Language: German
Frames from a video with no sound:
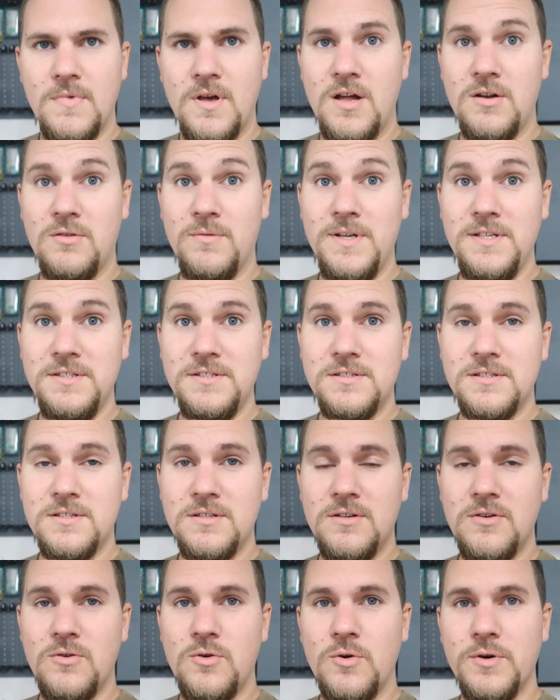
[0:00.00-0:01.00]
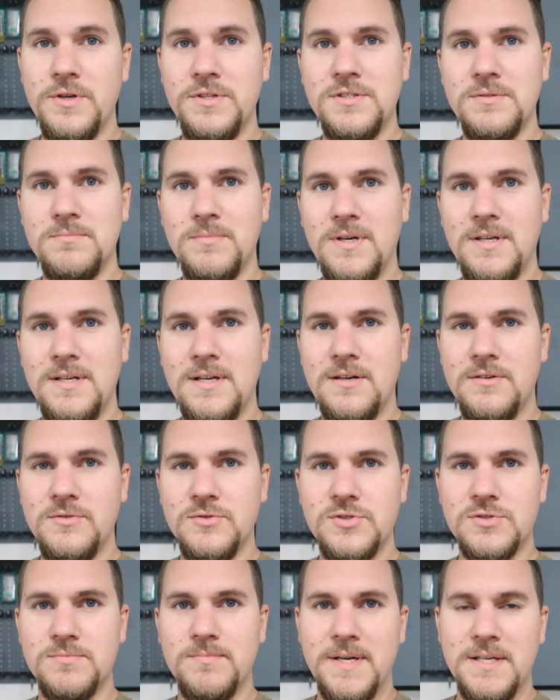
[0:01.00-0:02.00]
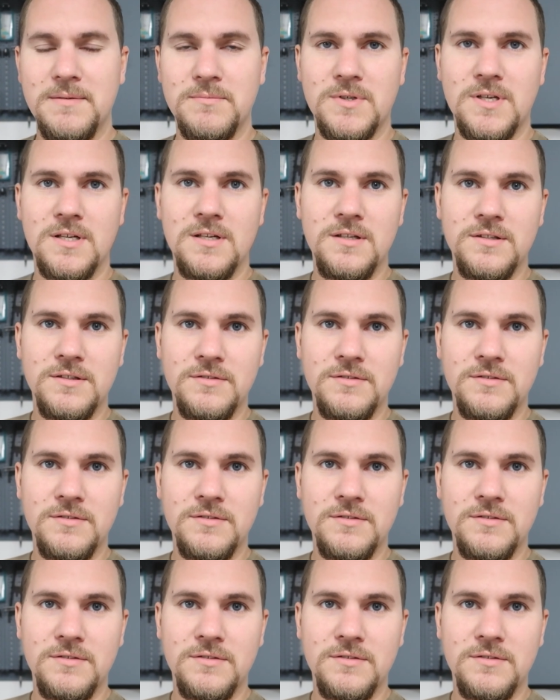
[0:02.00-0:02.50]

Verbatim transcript: Hallo Welt, heute mal aus meinem Keller.